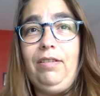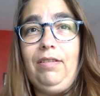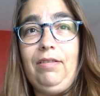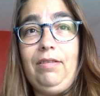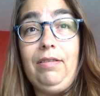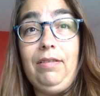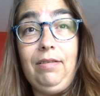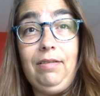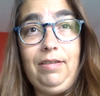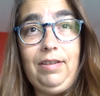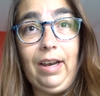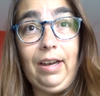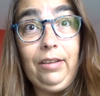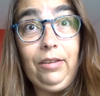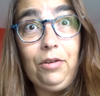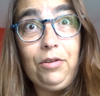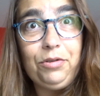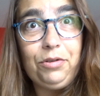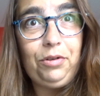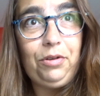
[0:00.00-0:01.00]
il n'y a rien
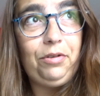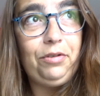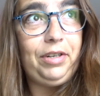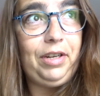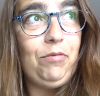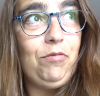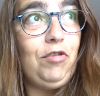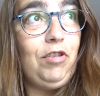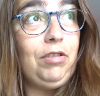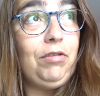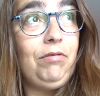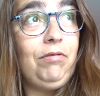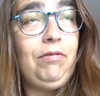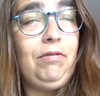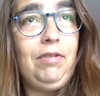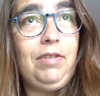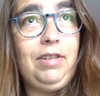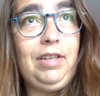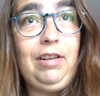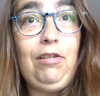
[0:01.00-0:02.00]
de transcendant dans cette boisson,
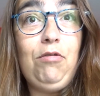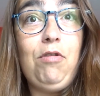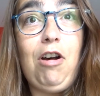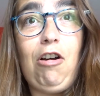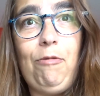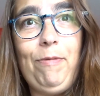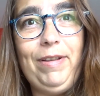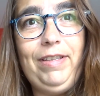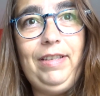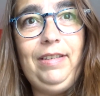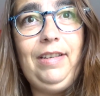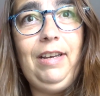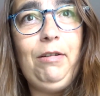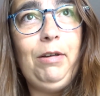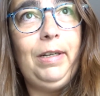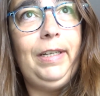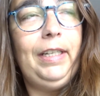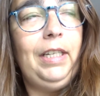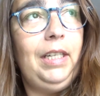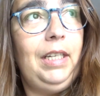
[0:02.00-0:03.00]
c'est de l'eau aromatisée
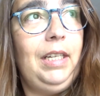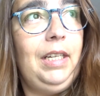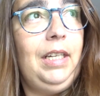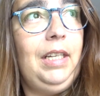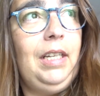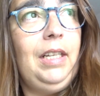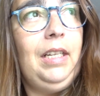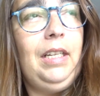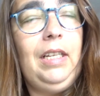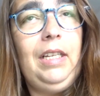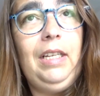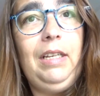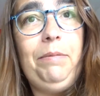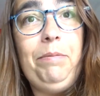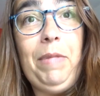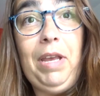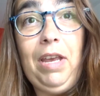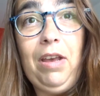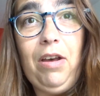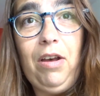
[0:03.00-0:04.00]
quoi.
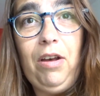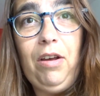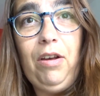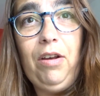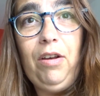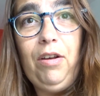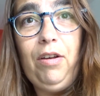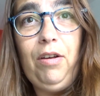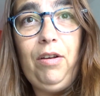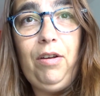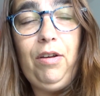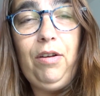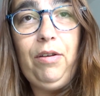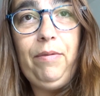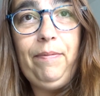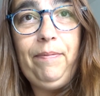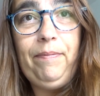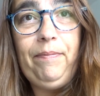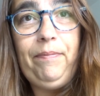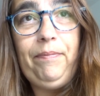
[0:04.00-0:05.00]
Mais euh,
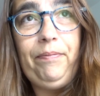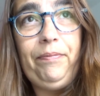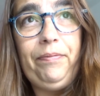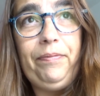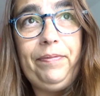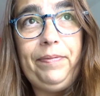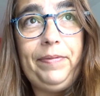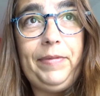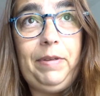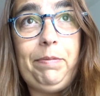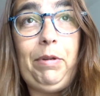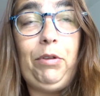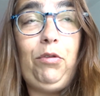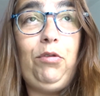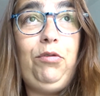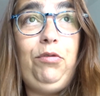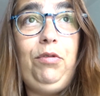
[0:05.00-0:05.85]
c'est pas trop